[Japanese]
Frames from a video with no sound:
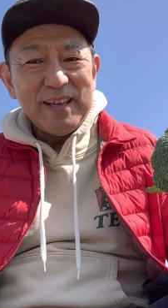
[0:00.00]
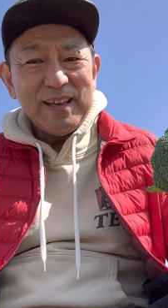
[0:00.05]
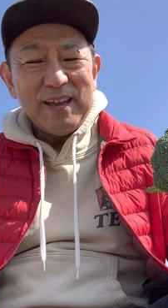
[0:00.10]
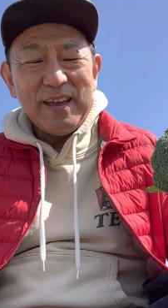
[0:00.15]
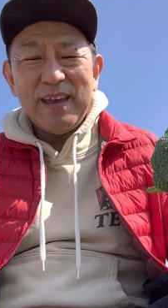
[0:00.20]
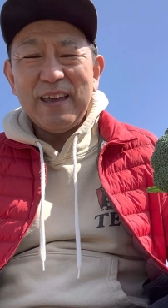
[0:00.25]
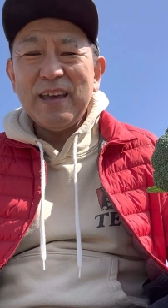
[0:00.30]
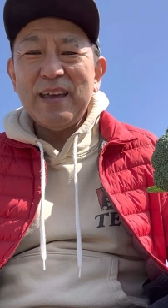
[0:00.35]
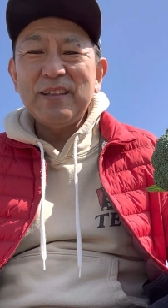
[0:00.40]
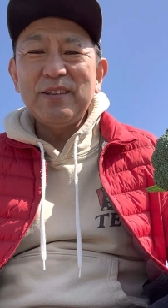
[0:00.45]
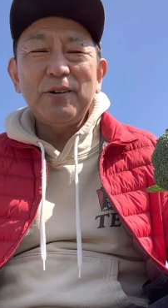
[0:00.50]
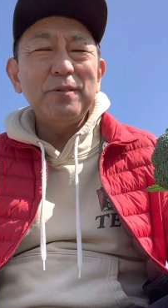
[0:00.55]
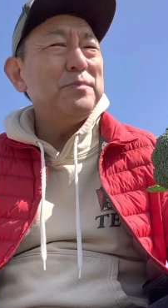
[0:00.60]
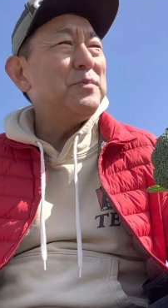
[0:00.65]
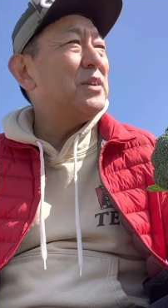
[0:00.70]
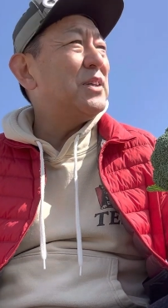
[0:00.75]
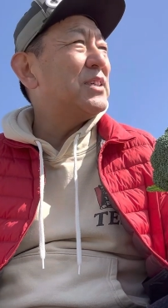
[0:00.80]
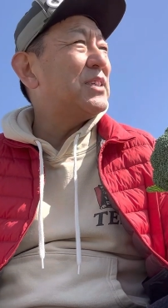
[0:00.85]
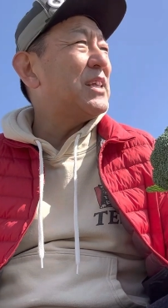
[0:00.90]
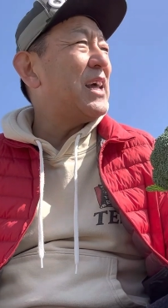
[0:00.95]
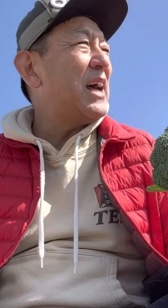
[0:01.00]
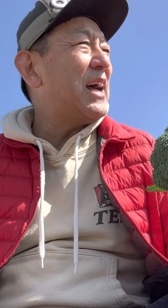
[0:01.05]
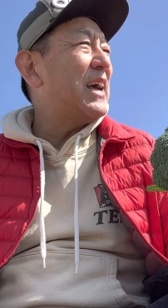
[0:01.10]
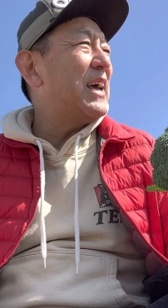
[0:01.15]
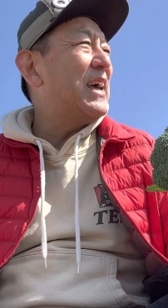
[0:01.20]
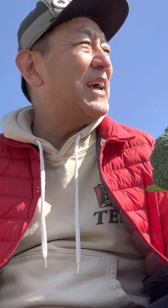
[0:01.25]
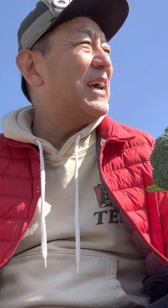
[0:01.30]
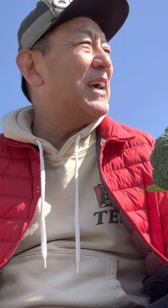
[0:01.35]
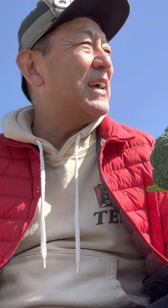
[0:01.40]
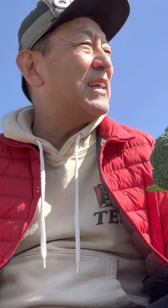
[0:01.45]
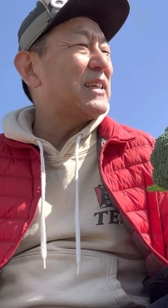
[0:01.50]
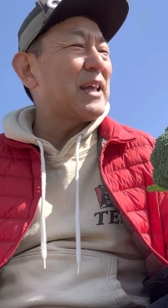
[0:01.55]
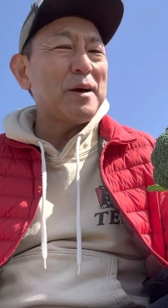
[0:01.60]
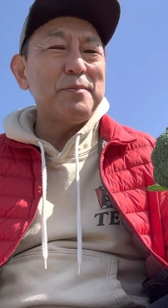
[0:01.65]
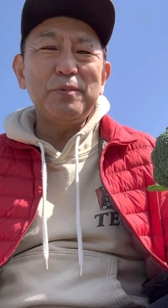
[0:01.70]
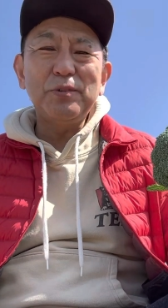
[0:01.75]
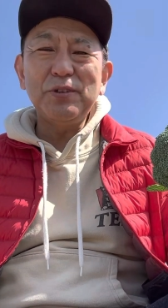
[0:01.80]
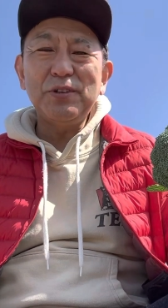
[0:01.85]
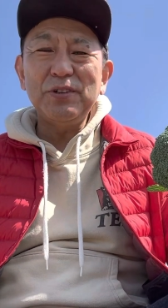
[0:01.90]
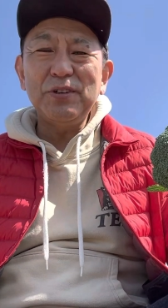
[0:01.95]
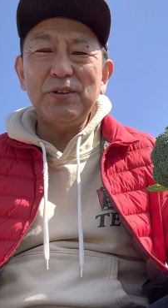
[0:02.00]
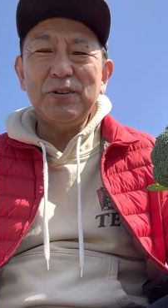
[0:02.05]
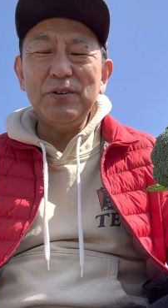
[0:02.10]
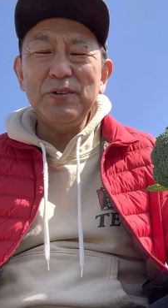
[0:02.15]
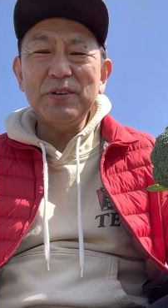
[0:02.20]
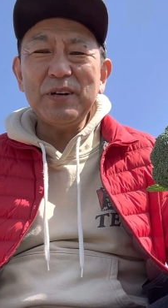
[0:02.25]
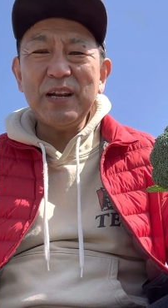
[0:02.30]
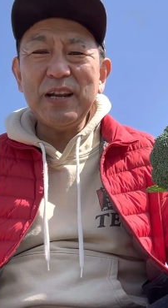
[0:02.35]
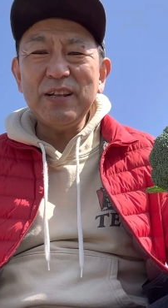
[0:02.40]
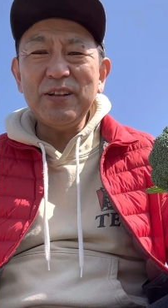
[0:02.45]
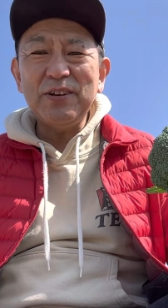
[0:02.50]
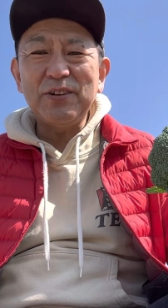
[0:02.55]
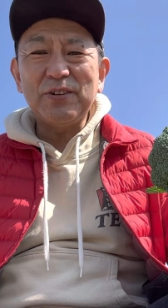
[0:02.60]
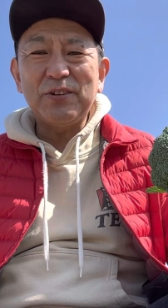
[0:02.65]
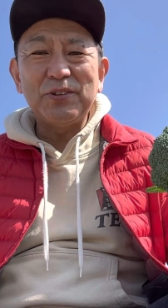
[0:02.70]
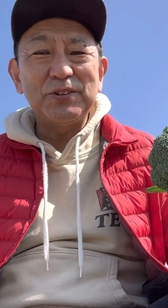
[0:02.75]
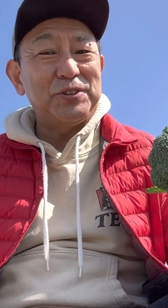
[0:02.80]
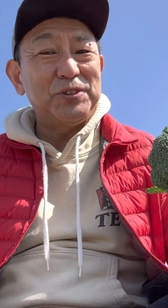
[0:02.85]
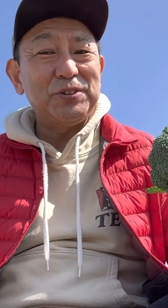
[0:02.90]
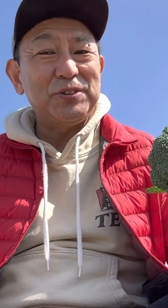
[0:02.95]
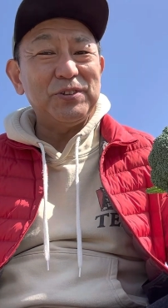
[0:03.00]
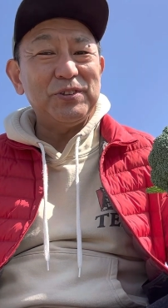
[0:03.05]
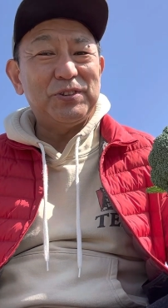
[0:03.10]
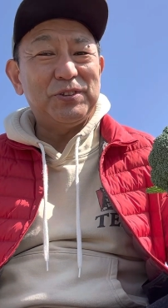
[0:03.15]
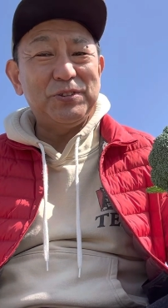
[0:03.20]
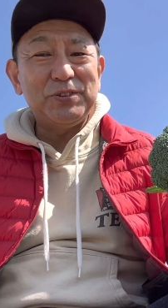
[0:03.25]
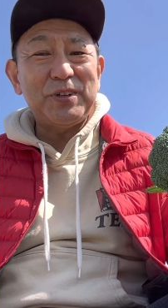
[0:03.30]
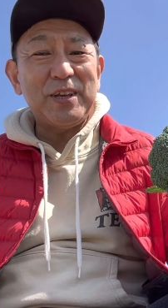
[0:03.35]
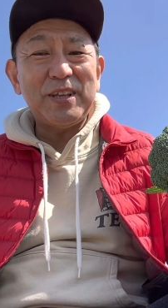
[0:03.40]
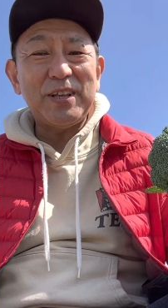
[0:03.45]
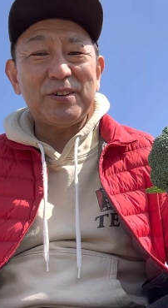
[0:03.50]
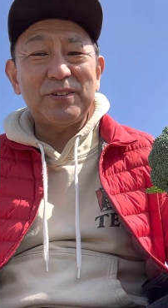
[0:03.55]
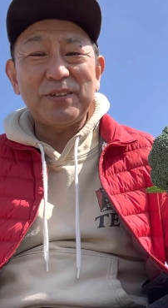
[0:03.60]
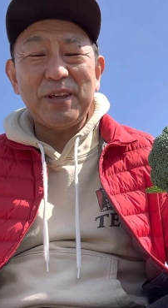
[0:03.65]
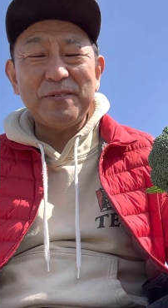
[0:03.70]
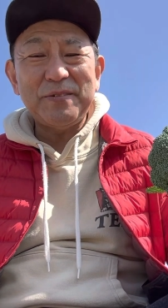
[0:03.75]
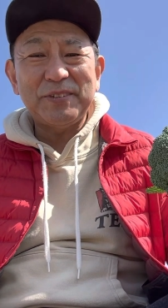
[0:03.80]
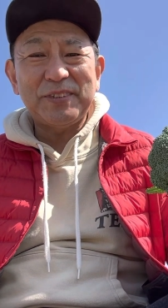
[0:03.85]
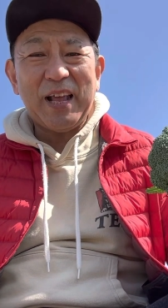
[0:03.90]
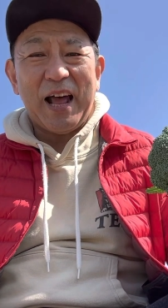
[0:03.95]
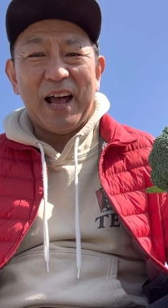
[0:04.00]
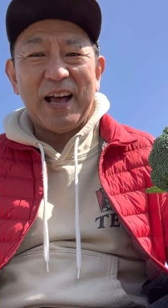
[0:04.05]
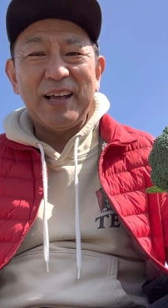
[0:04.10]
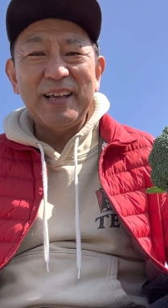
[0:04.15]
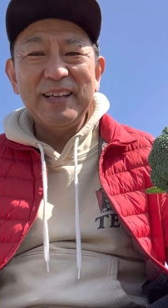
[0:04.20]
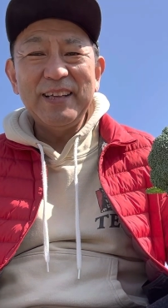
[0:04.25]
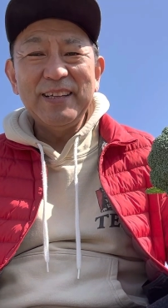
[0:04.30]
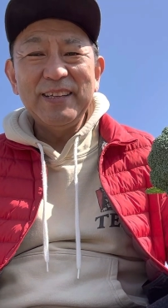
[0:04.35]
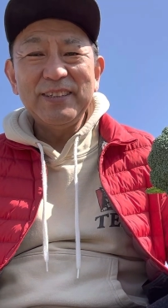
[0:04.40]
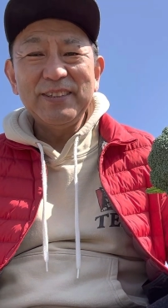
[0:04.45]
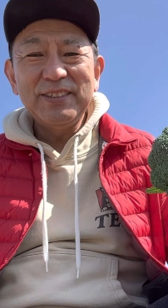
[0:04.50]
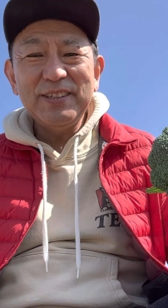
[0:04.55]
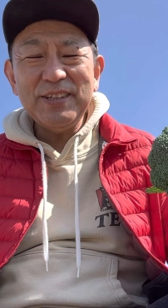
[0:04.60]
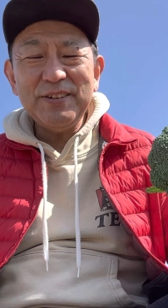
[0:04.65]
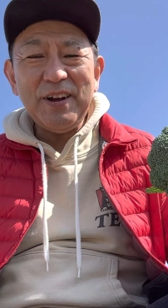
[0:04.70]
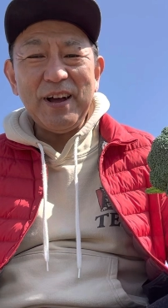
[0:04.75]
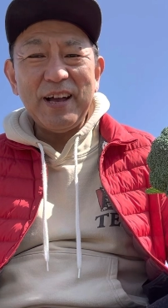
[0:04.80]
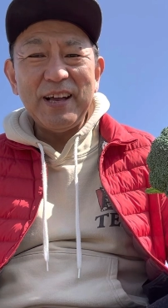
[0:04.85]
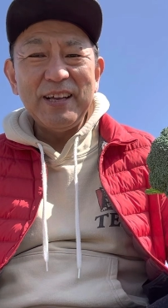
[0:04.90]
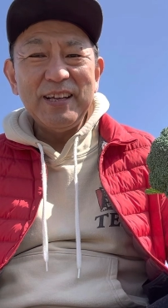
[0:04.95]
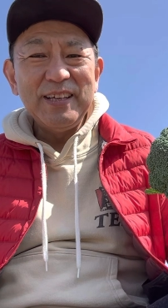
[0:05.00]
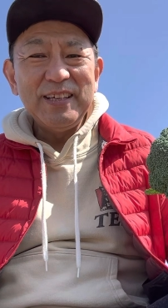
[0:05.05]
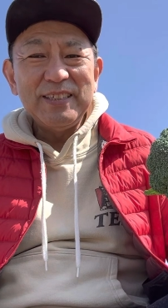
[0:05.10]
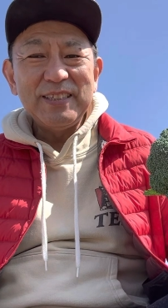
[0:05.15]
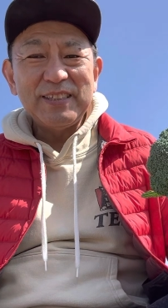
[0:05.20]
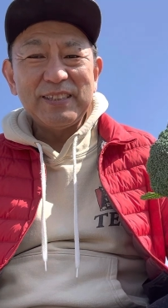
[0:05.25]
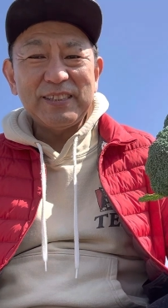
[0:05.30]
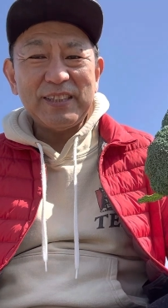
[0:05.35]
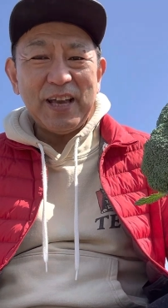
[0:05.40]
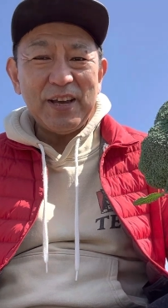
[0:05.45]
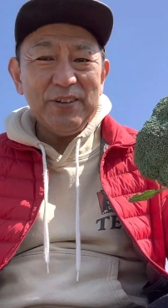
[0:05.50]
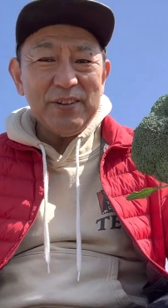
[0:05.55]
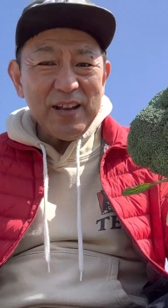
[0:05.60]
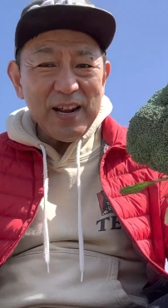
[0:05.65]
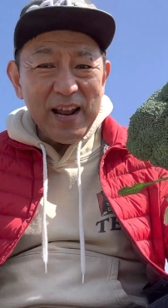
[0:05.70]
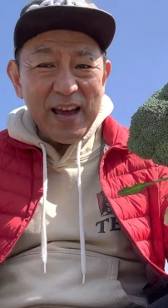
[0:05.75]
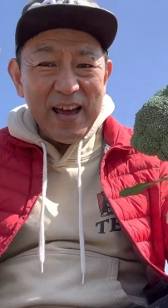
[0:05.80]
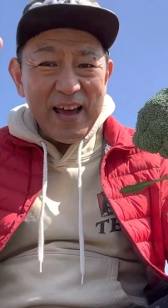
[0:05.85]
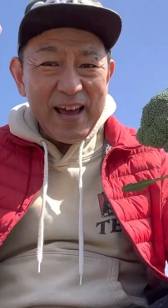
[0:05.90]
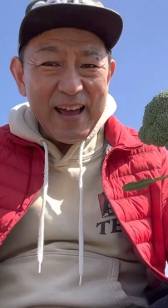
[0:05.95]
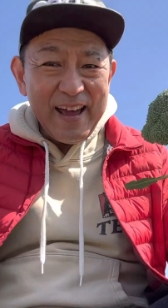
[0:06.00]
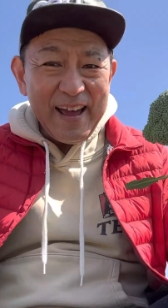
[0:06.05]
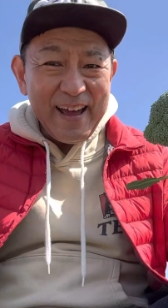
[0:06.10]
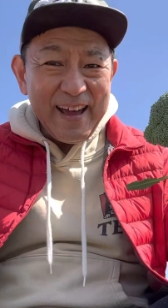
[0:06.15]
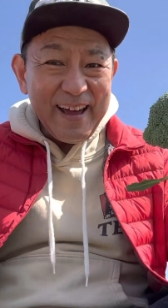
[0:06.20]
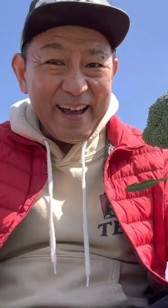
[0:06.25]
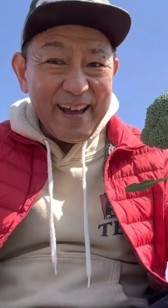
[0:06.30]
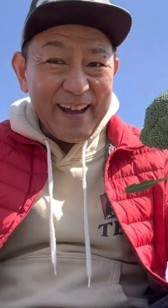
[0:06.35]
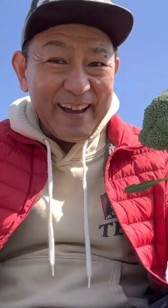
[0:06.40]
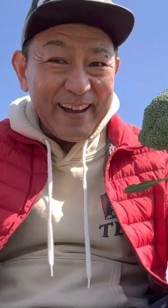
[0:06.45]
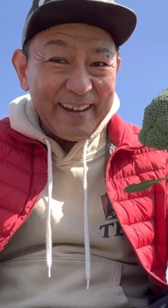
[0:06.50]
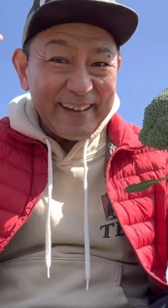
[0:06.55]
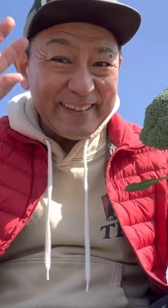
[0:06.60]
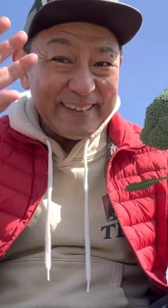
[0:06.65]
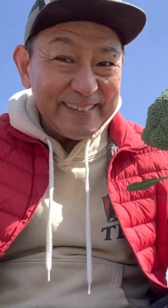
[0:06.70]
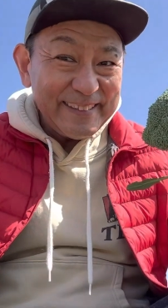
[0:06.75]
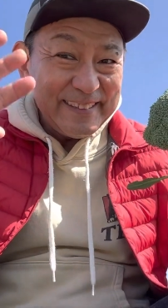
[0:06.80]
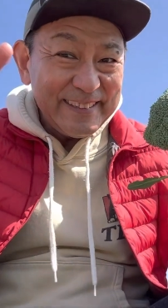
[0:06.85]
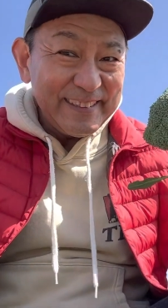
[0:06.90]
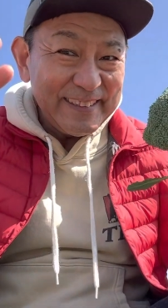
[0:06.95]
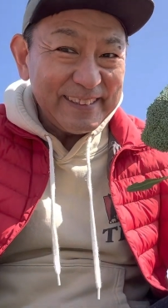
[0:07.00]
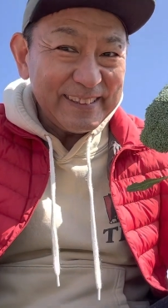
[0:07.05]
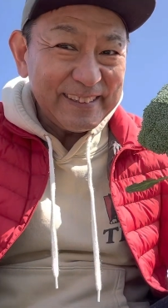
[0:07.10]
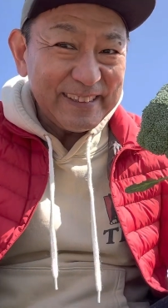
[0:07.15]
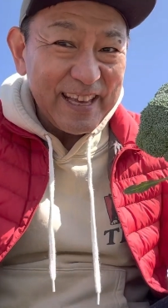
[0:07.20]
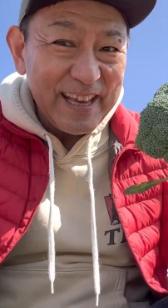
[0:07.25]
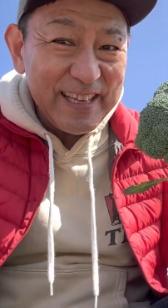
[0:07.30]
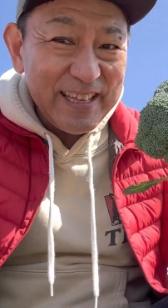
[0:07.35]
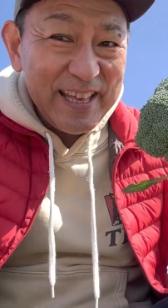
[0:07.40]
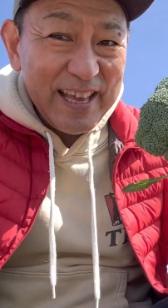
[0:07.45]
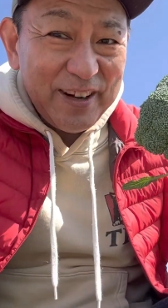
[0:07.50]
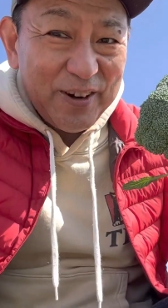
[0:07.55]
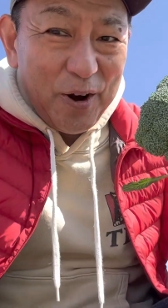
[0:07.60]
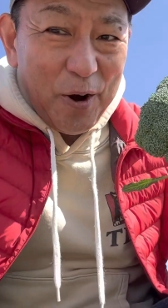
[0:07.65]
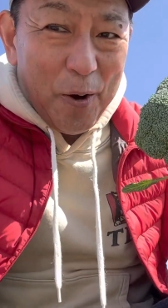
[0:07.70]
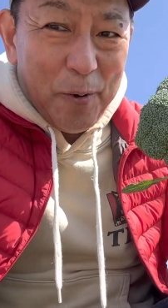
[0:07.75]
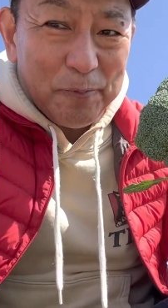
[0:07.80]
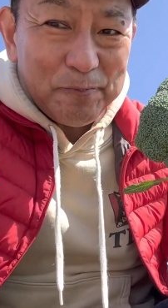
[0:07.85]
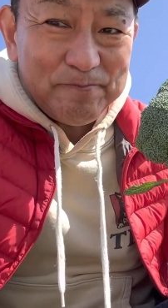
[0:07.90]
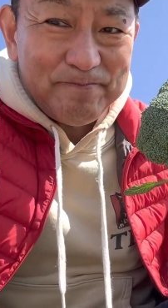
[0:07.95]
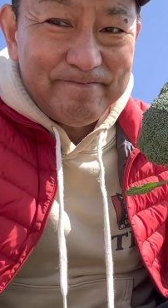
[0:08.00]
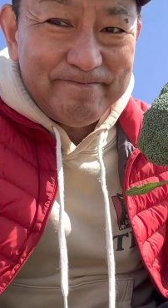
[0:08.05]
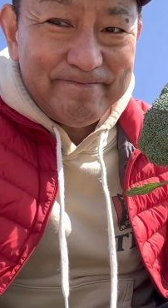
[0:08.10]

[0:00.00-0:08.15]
えー、のんびりした、えー、田んぼの方からのご中、中継でございました。それでは、さよなら元気にやろう